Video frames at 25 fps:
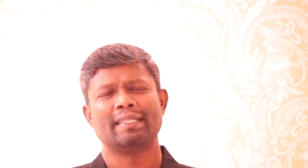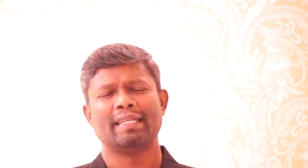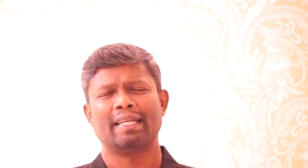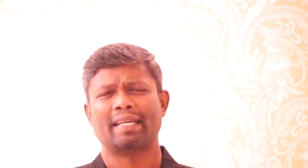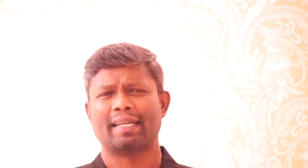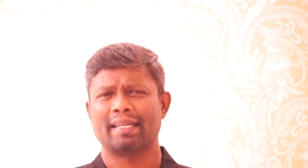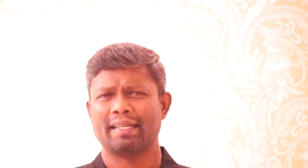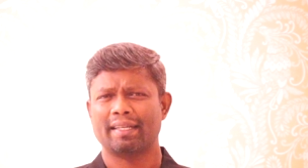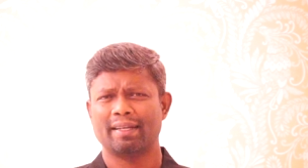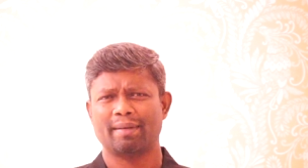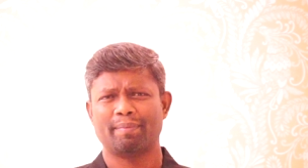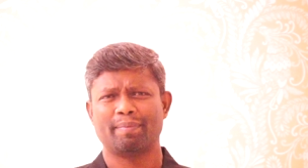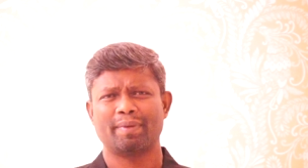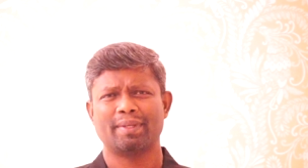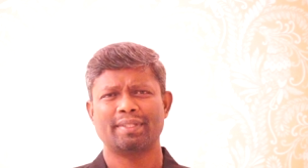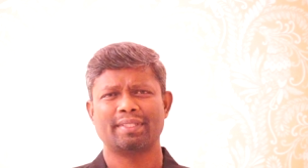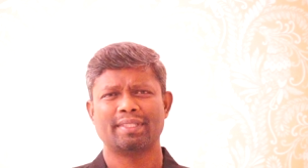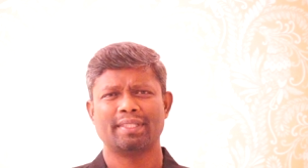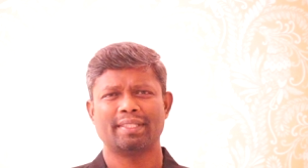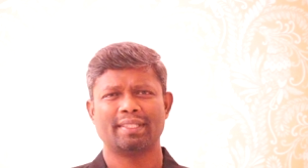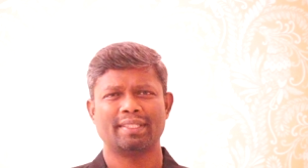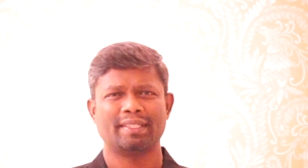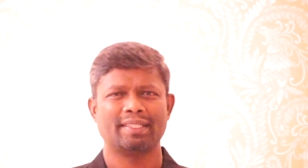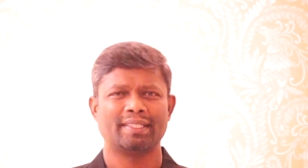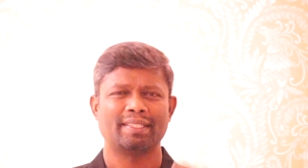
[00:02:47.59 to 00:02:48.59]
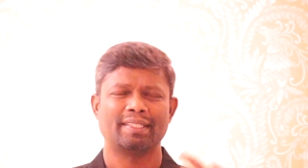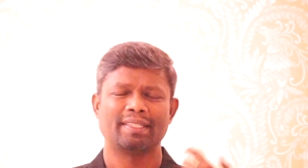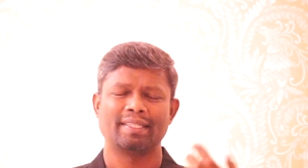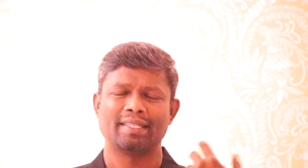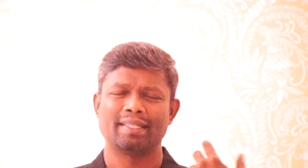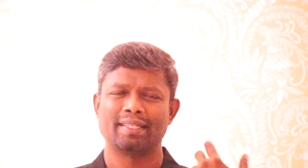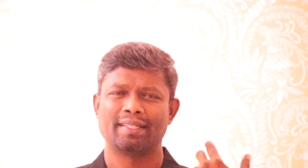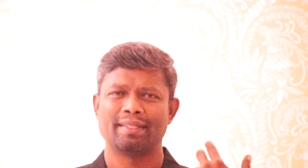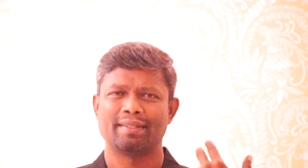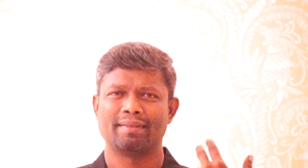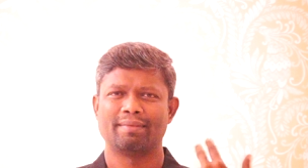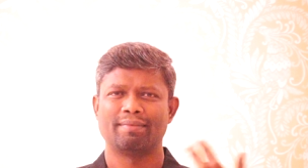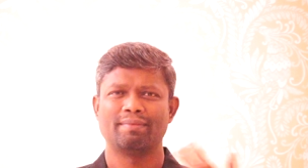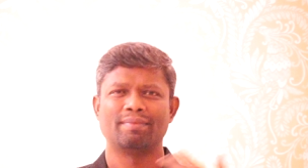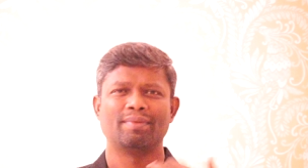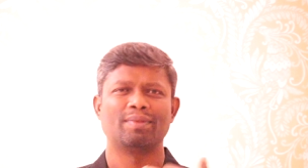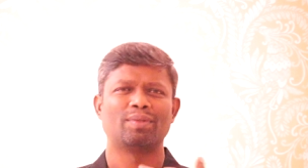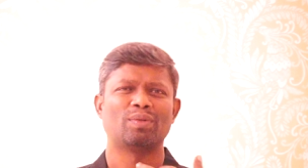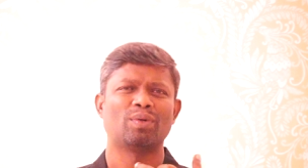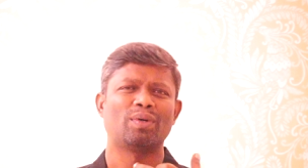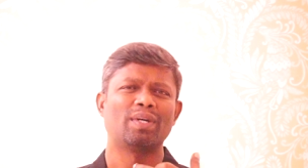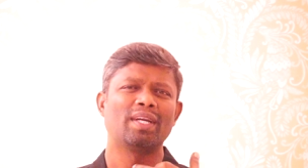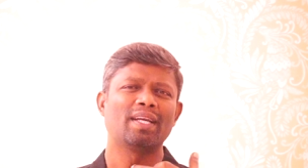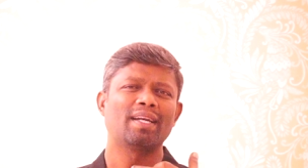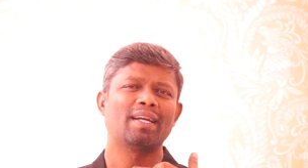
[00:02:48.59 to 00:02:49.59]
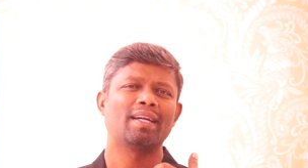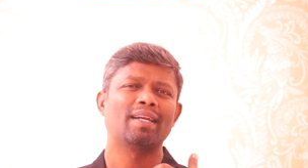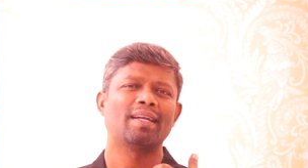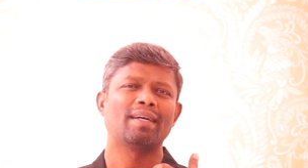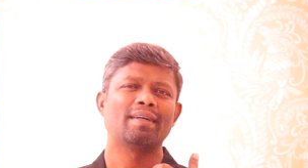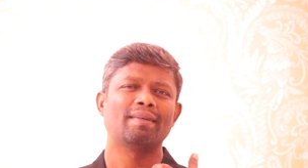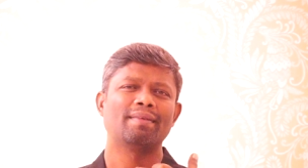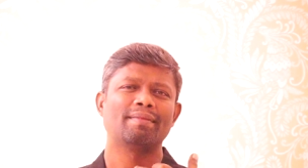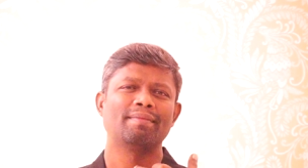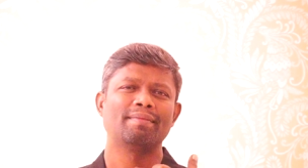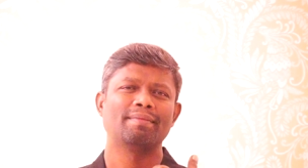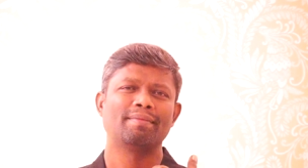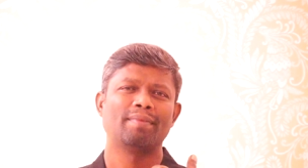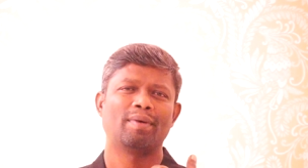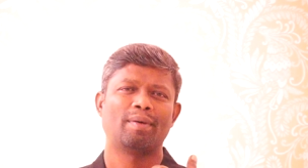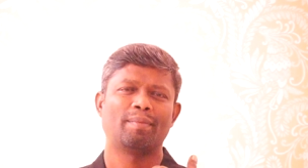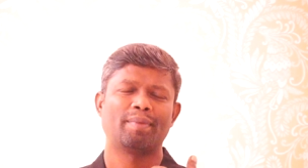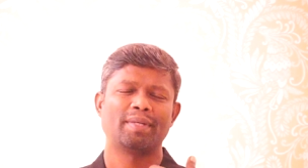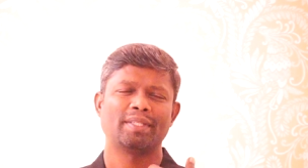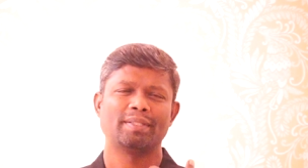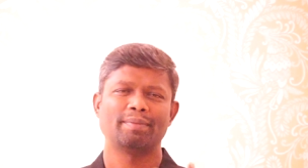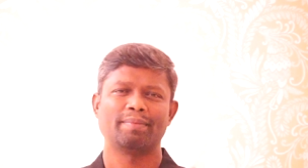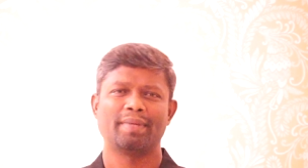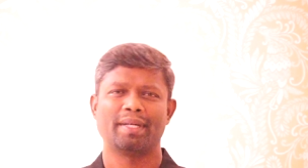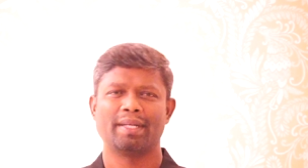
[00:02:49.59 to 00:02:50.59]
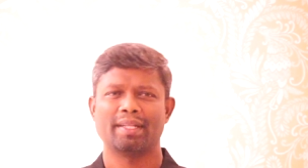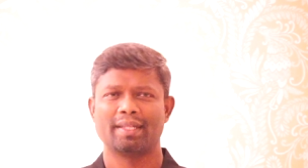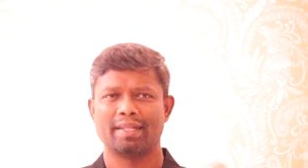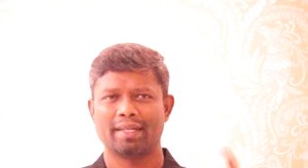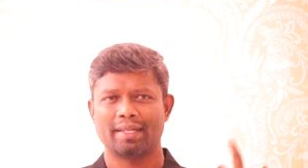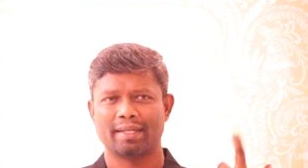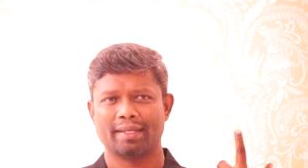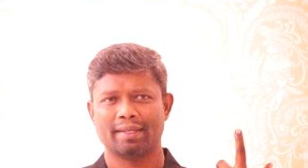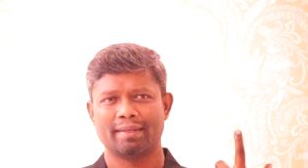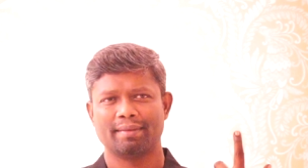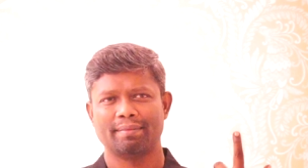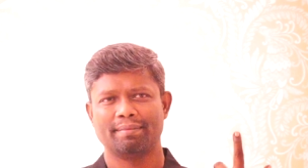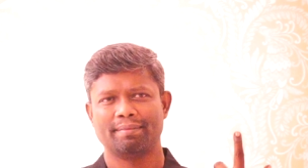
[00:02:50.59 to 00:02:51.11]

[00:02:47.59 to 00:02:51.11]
நிறைய ஆப்ரேஷன் இங்கே தொண்டையிலலாம் ஆப்ரேஷன் பண்ணியிருந்தாங்க